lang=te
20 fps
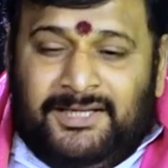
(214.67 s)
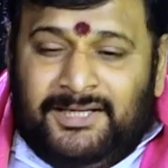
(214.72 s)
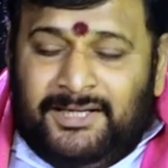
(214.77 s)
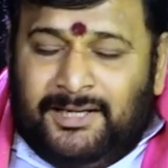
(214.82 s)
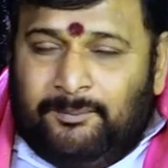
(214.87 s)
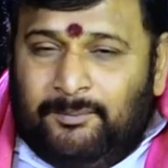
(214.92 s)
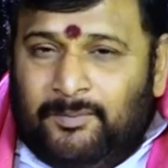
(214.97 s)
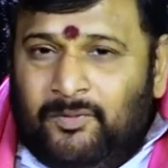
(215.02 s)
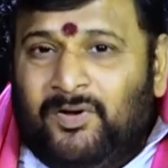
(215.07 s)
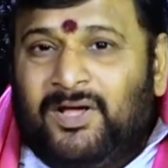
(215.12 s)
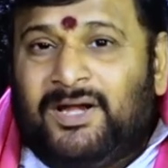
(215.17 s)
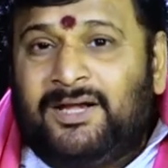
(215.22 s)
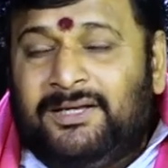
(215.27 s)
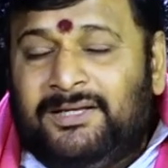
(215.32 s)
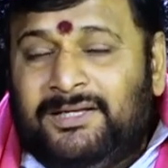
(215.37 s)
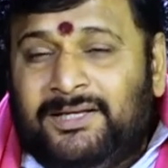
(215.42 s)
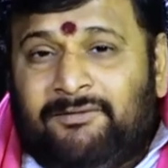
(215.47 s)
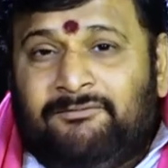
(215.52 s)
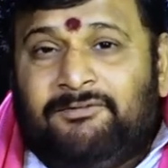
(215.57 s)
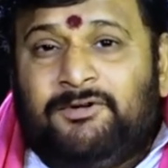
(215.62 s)
ఈ
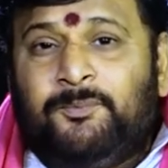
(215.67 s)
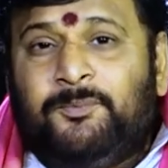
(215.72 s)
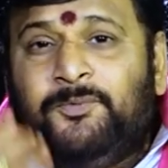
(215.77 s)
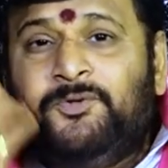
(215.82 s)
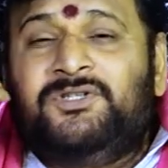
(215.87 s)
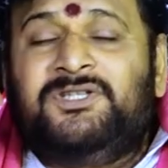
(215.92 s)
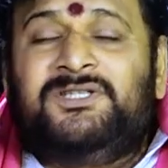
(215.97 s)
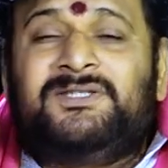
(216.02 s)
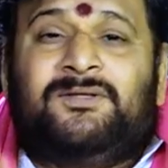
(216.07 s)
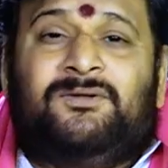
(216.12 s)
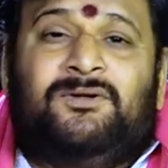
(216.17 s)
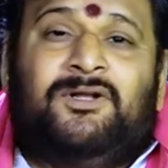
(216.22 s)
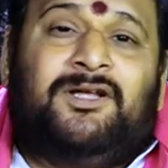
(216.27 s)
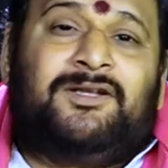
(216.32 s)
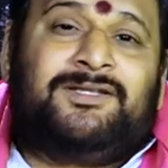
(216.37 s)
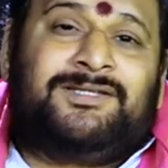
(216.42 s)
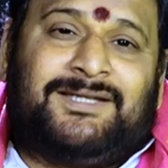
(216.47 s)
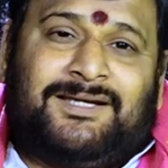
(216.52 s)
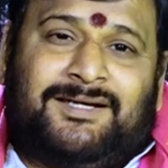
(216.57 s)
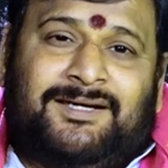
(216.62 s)
అమ్మవారిని ఎవరు
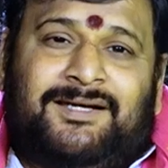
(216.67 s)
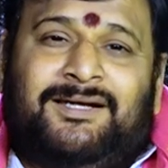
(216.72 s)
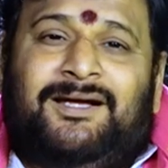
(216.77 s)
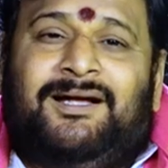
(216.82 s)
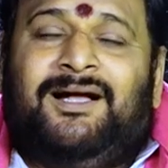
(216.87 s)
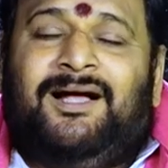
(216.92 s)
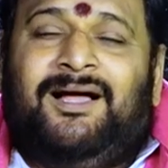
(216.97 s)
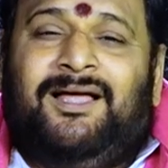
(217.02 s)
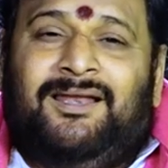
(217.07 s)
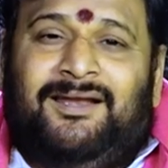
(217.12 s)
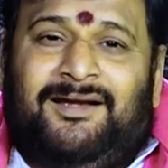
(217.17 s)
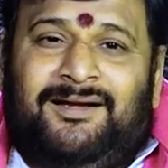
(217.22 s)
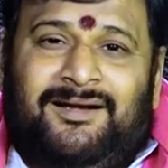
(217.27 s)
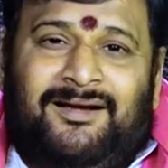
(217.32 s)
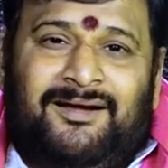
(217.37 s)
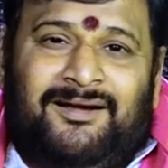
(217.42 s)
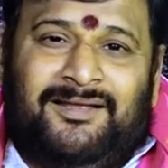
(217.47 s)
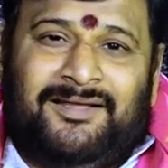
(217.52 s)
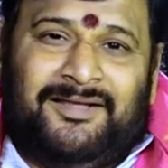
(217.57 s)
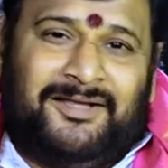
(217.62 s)
పూజిస్తున్నారు చక్కగా అని
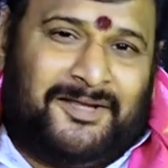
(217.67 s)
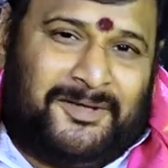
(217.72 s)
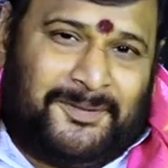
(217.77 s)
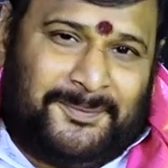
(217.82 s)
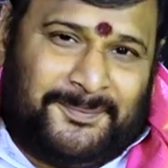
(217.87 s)
అంటే